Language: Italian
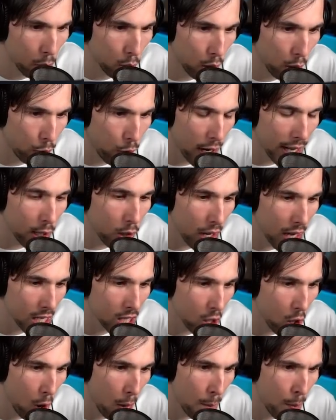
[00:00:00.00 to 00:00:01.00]
butto fuori con la
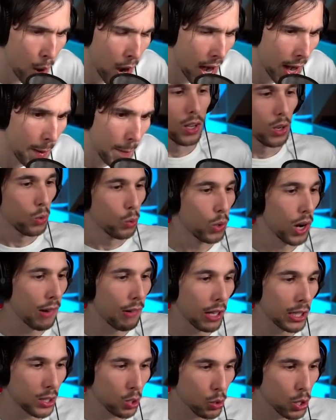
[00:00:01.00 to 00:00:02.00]
scopa. Una
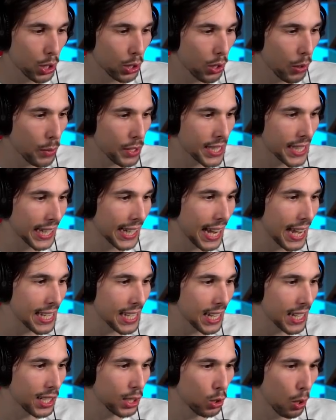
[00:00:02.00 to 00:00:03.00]
volta uscito da questa
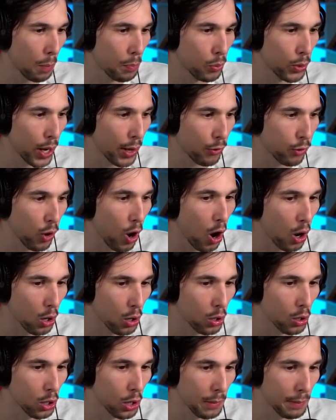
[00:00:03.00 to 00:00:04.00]
casa gli do pure
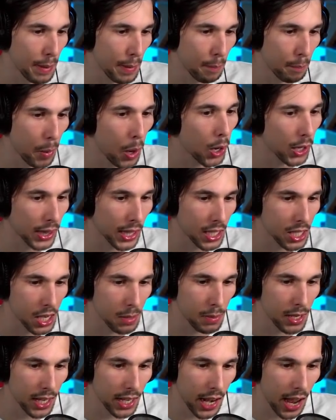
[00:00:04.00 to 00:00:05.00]
fuoco, non mi importa se
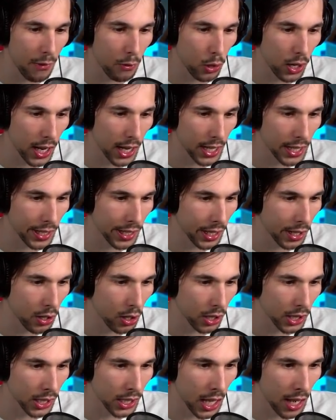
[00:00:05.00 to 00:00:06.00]
mi rievoca i
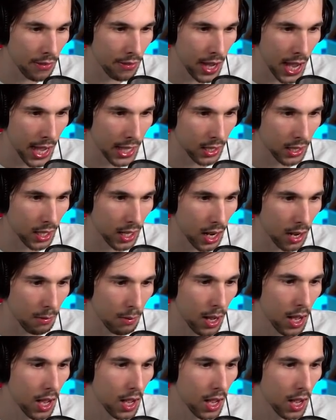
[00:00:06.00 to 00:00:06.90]
ricordi del Vietnam.